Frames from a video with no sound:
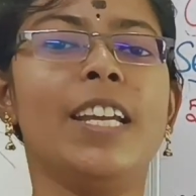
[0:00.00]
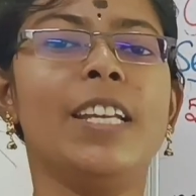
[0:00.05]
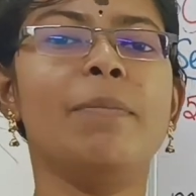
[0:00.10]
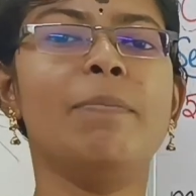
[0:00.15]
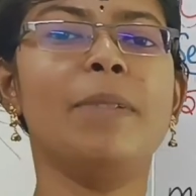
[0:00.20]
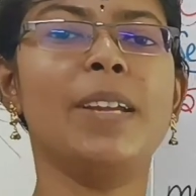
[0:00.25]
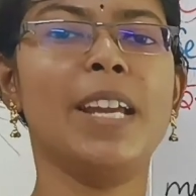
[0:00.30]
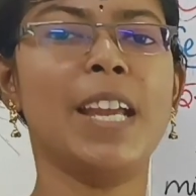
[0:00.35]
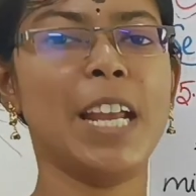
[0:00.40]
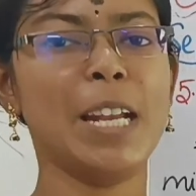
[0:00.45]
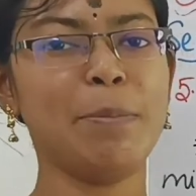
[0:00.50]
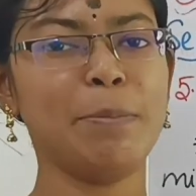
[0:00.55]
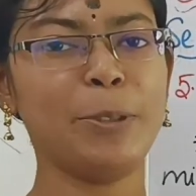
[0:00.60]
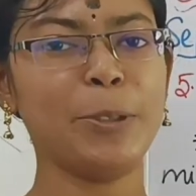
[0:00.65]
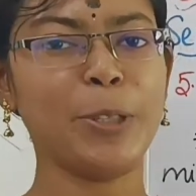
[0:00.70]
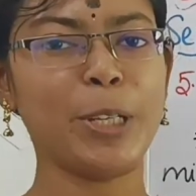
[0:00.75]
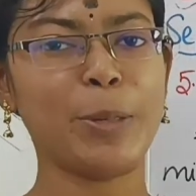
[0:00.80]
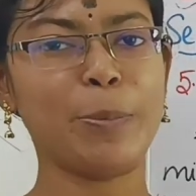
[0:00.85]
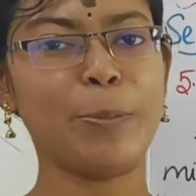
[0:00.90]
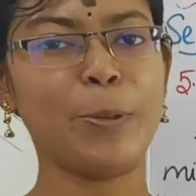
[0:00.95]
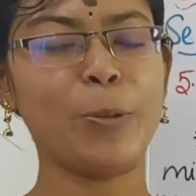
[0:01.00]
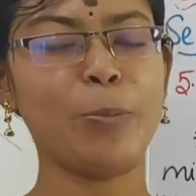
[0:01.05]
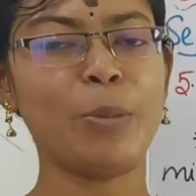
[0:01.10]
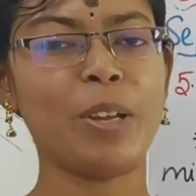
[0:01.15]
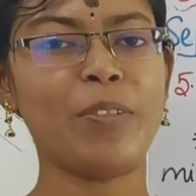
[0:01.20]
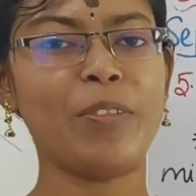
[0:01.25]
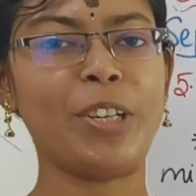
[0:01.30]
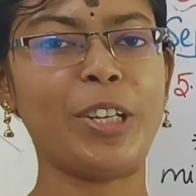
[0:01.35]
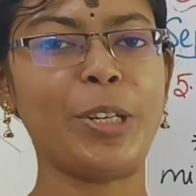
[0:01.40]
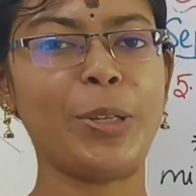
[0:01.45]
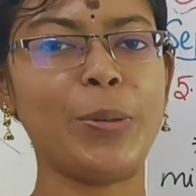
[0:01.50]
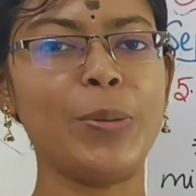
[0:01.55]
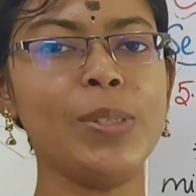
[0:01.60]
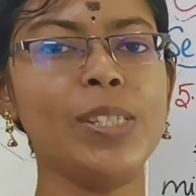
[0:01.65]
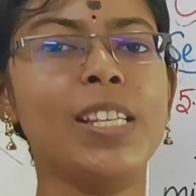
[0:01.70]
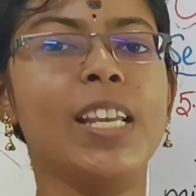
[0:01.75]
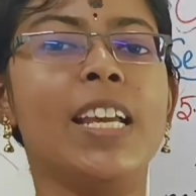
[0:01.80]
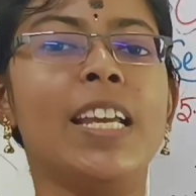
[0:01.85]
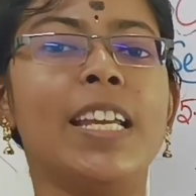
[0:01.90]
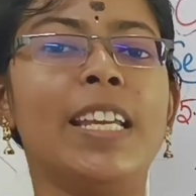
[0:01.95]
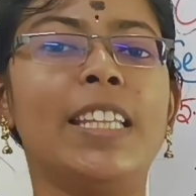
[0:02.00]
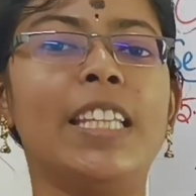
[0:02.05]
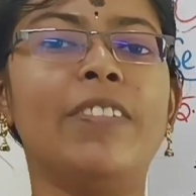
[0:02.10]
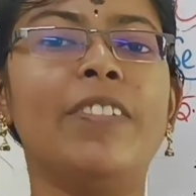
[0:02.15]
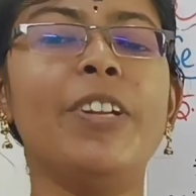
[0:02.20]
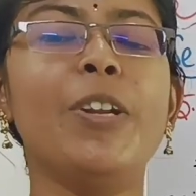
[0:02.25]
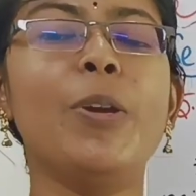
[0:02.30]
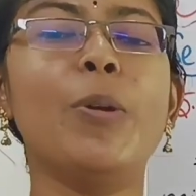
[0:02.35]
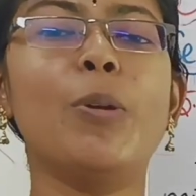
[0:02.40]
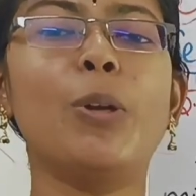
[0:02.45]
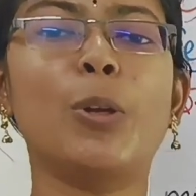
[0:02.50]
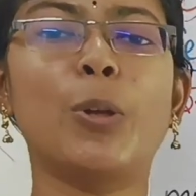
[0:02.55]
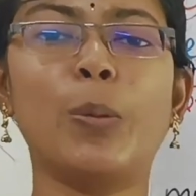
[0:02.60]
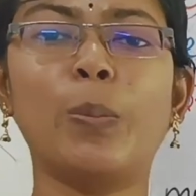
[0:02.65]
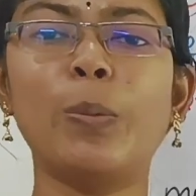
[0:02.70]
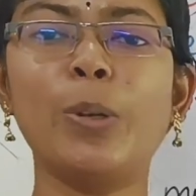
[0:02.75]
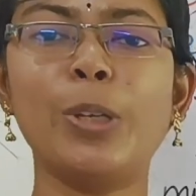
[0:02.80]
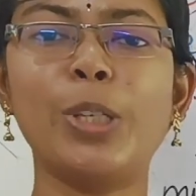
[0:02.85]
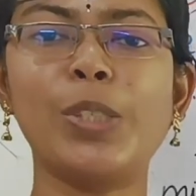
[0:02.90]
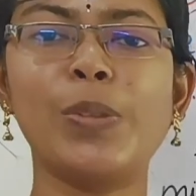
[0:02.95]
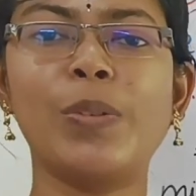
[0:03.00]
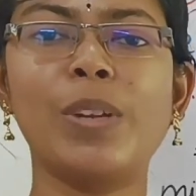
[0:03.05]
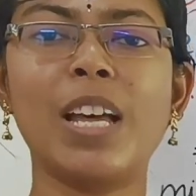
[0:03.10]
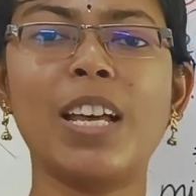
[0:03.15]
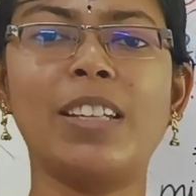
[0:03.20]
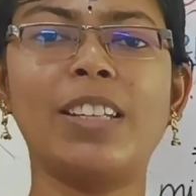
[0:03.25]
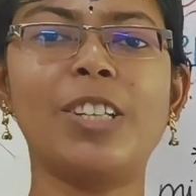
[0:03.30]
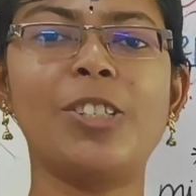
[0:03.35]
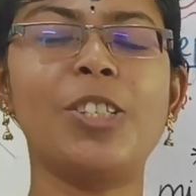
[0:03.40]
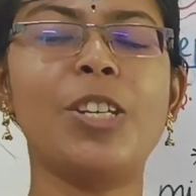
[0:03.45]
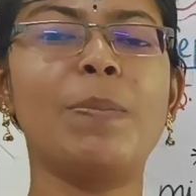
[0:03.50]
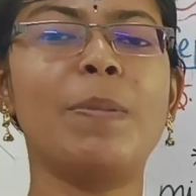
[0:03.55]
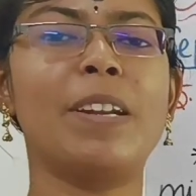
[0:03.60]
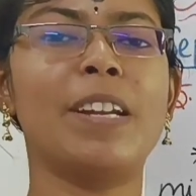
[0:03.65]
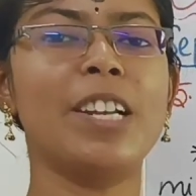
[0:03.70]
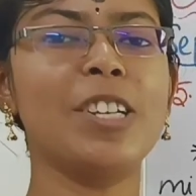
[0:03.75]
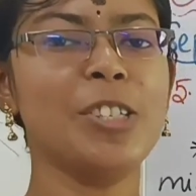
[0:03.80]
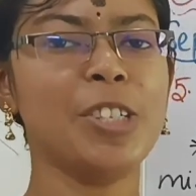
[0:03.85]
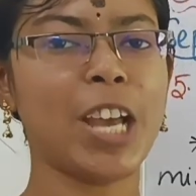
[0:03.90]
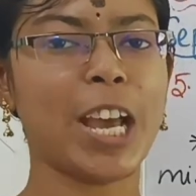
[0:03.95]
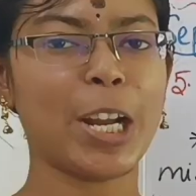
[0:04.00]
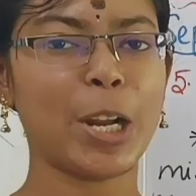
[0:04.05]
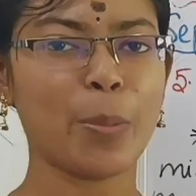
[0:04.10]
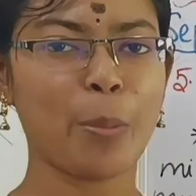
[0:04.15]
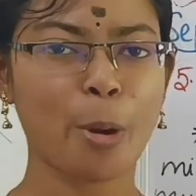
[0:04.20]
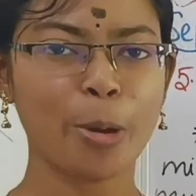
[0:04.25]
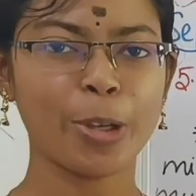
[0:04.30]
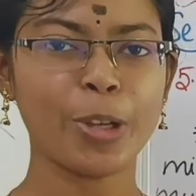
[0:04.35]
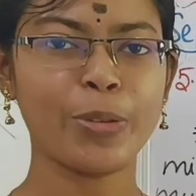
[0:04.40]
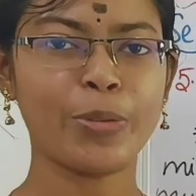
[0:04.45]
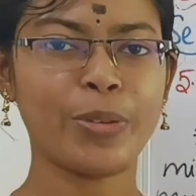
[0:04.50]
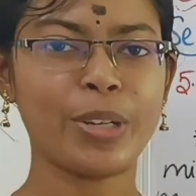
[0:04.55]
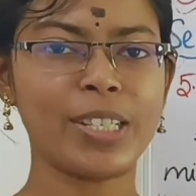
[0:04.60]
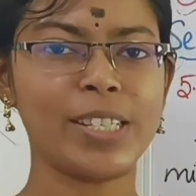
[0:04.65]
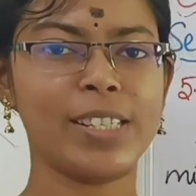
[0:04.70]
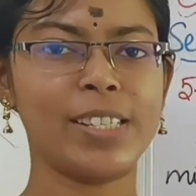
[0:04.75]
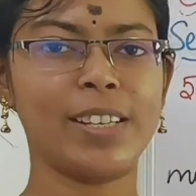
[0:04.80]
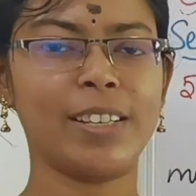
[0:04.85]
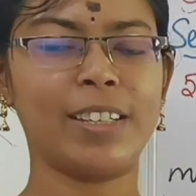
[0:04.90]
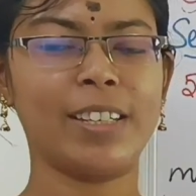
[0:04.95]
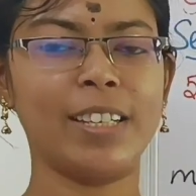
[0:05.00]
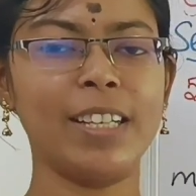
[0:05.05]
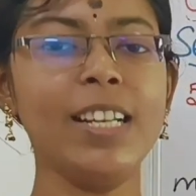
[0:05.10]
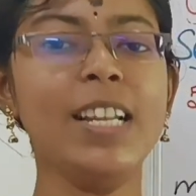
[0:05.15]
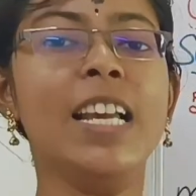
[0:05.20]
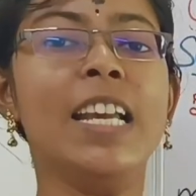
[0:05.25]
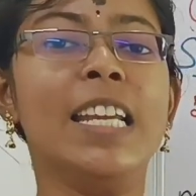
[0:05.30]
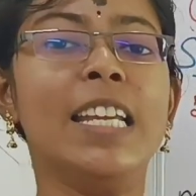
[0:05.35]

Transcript: இட் மே ஹெல்ப் டு இம்ப்ரூவ் மை வீடியோஸ் இந்த வீடியோ உங்களுக்கு ரொம்ப யூஸ்ஃபுல்லாக இருந்துச்சு அப்படின்னா ஷேர் அமாங் யூர் ஃப்ரெண்ட்ஸ் சர்க்கிள்